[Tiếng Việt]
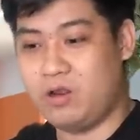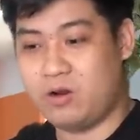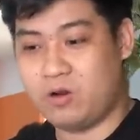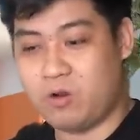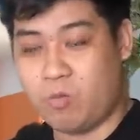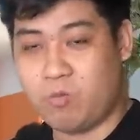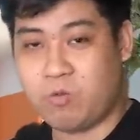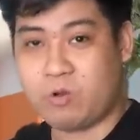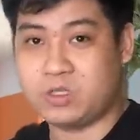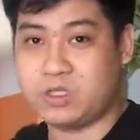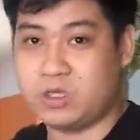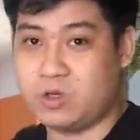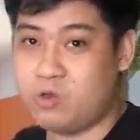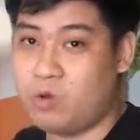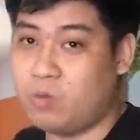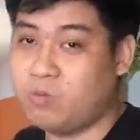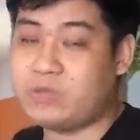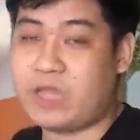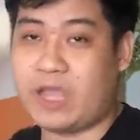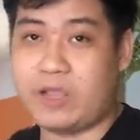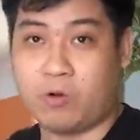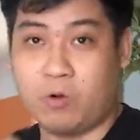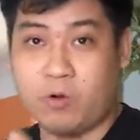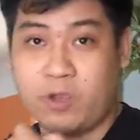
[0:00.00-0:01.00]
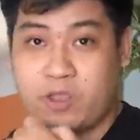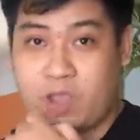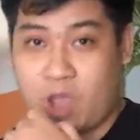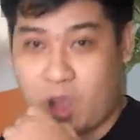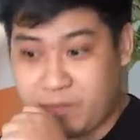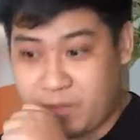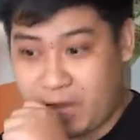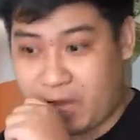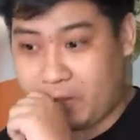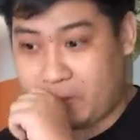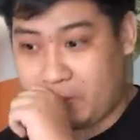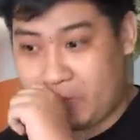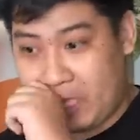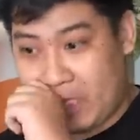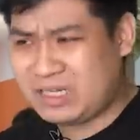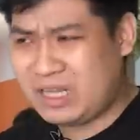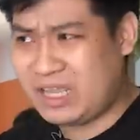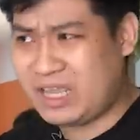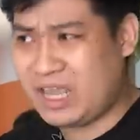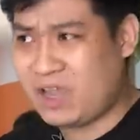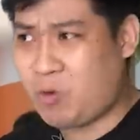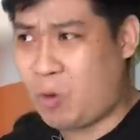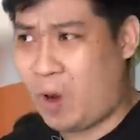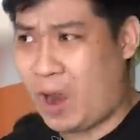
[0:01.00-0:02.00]
cũng có sự nhúng tay của cái nhóm này
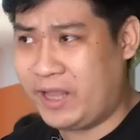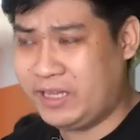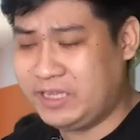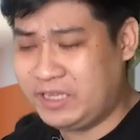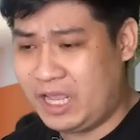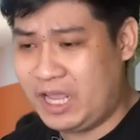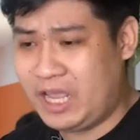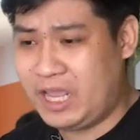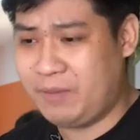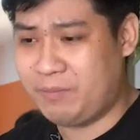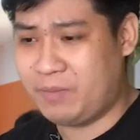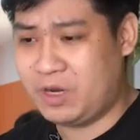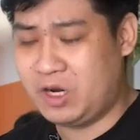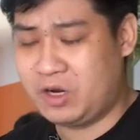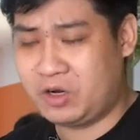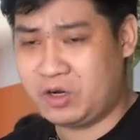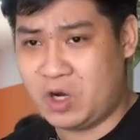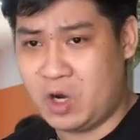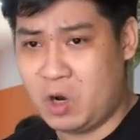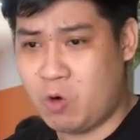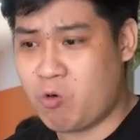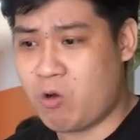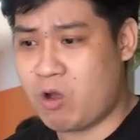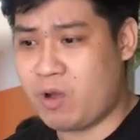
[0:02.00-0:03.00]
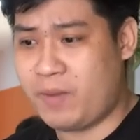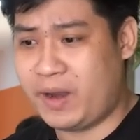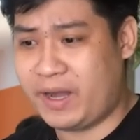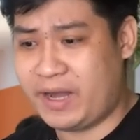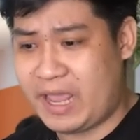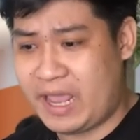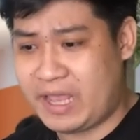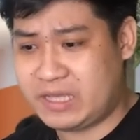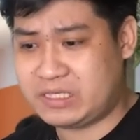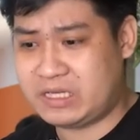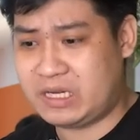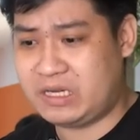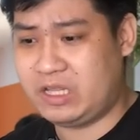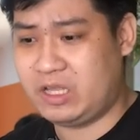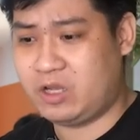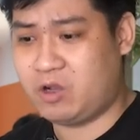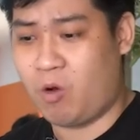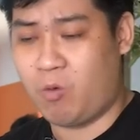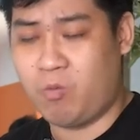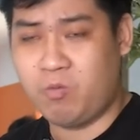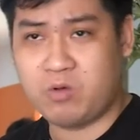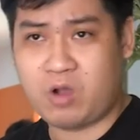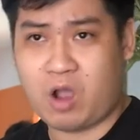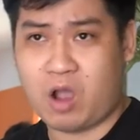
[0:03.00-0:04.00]
thì cái khoản tiền mà được rửa qua Binance á, thì
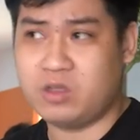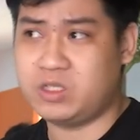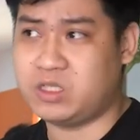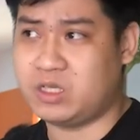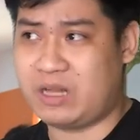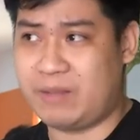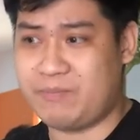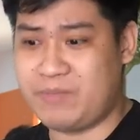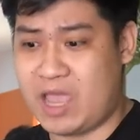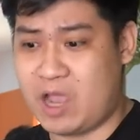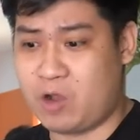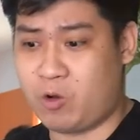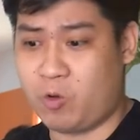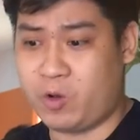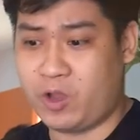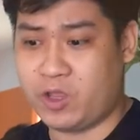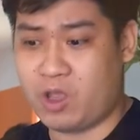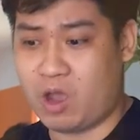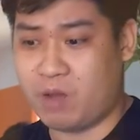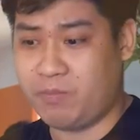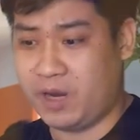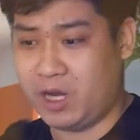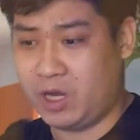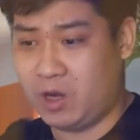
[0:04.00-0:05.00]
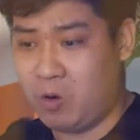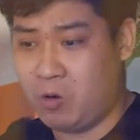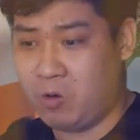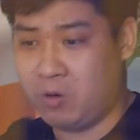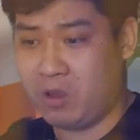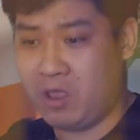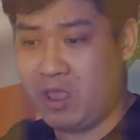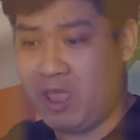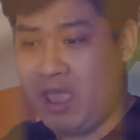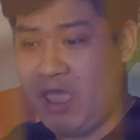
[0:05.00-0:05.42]
cũng có sự tham gia của cái nhóm này luôn